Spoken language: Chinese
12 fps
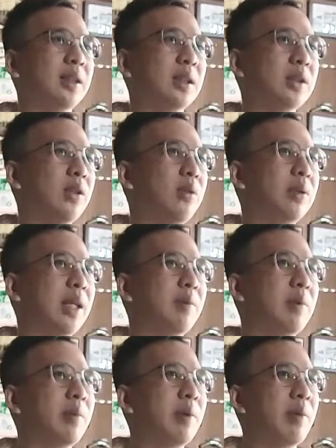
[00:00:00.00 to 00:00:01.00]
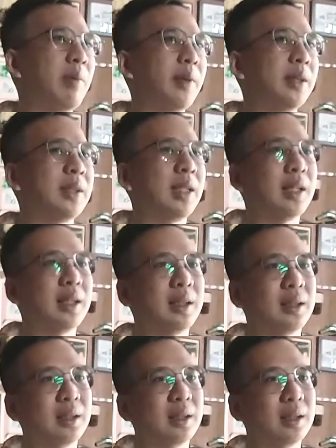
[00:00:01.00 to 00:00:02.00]
但是后来慢慢慢慢，他
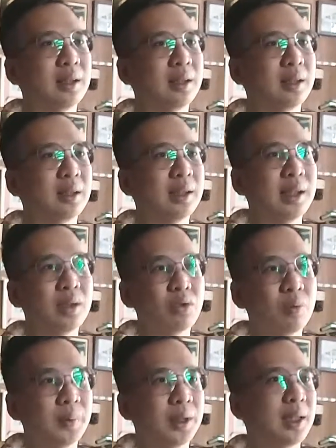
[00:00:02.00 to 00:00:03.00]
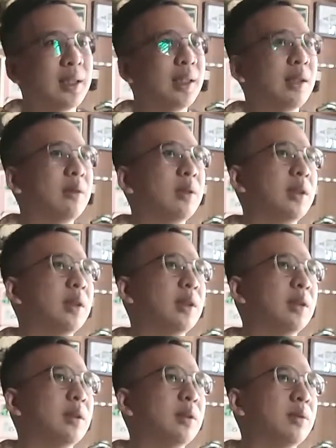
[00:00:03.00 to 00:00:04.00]
那些村民看到，
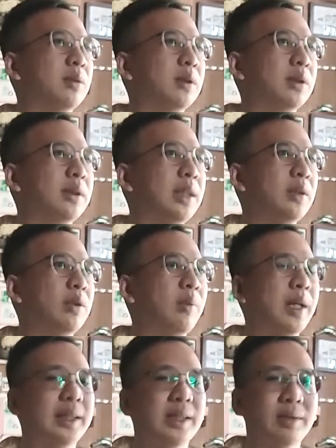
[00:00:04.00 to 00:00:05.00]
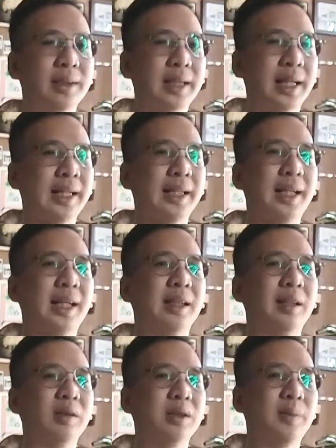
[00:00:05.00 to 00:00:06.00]
这样多外地人来啊，
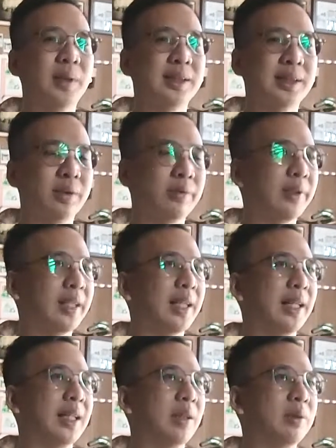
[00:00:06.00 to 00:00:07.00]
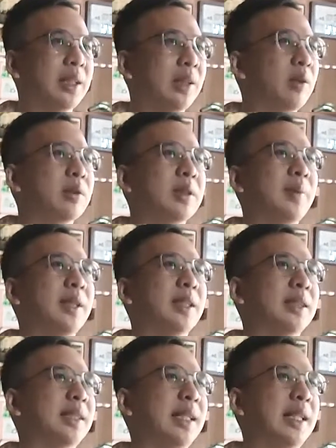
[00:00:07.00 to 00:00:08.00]
然后这边消费啊，然后带动这边
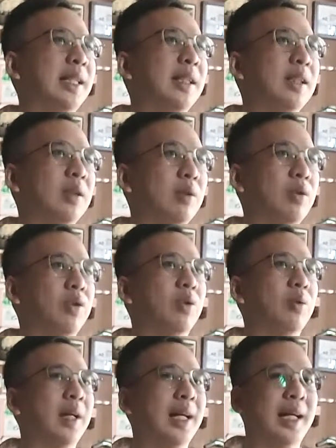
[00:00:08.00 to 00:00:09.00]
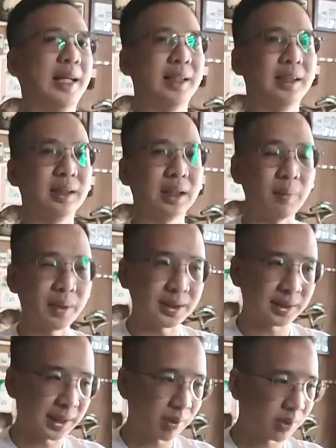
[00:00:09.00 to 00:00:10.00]
的这些旅游啊，他们也
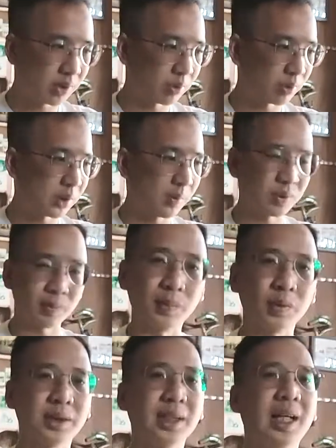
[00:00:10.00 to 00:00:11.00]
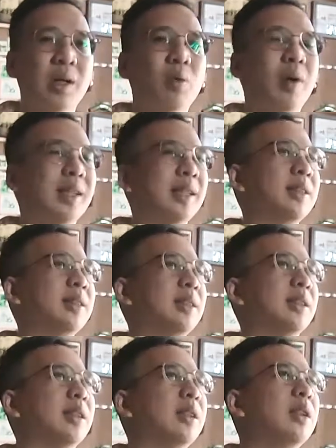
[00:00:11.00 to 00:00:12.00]
是很好奇，说这什么东西好玩这样
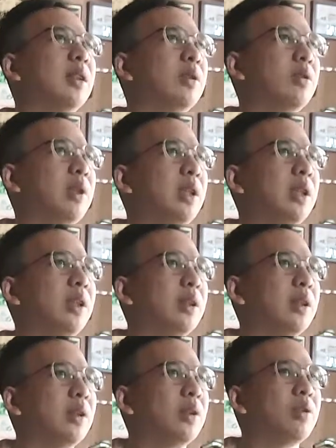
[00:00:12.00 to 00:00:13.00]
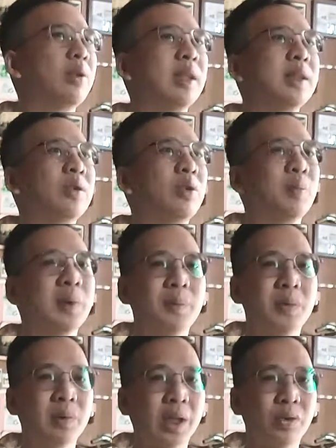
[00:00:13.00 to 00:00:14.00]
子。所以虽然村民
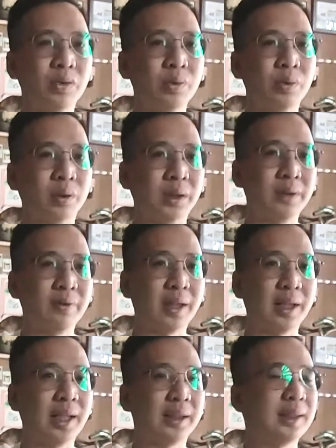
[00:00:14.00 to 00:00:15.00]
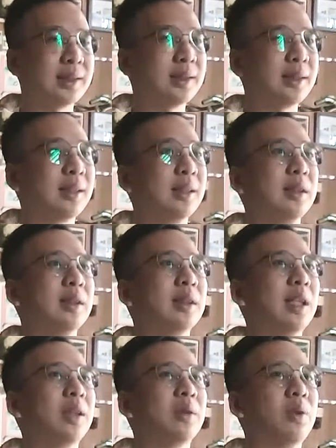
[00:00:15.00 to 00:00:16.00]
没有来住我地方啦，但是
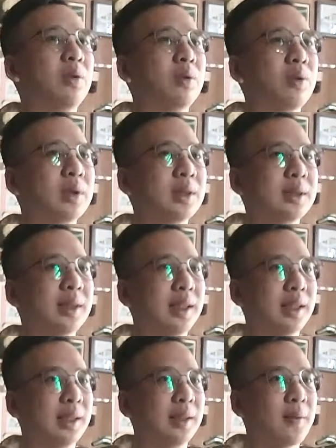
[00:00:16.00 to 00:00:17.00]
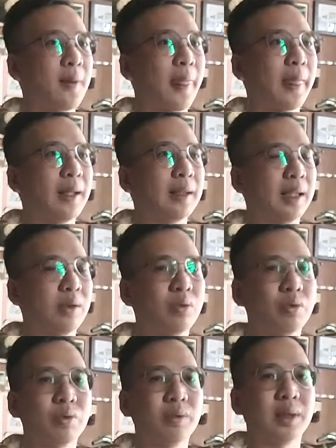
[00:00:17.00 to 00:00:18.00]
可以通过这些来
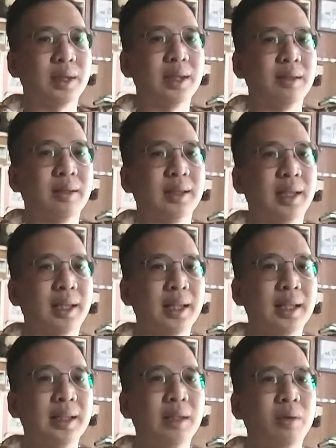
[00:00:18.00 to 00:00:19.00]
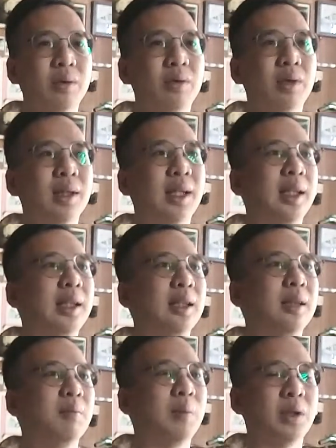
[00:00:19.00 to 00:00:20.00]
住宿的客人啊，看到我原来
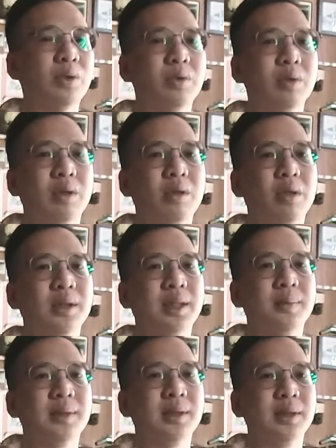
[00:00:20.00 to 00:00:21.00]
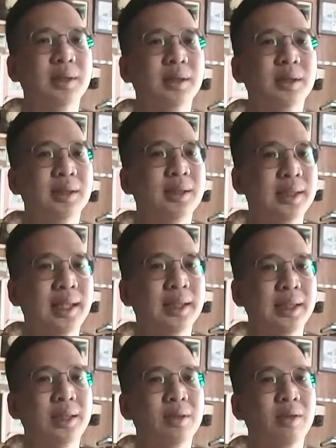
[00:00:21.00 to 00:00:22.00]
民宿的 concept 是这样
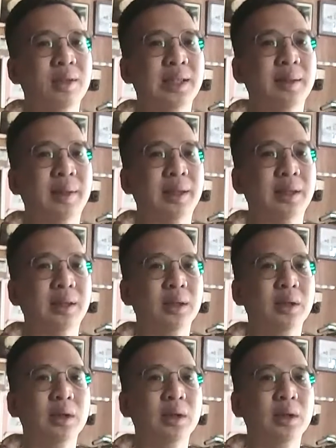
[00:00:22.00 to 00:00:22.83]
的一个 concept 来的。